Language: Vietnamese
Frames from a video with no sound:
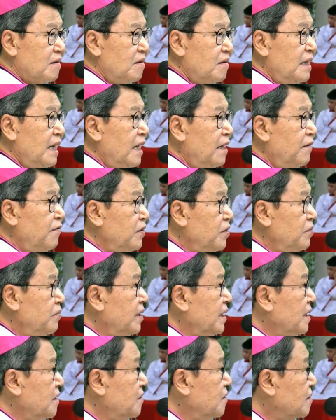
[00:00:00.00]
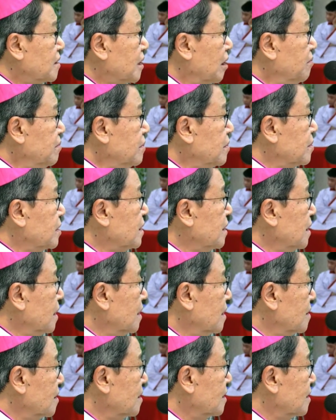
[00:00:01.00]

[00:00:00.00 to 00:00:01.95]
nó đến với mình nó tâm sự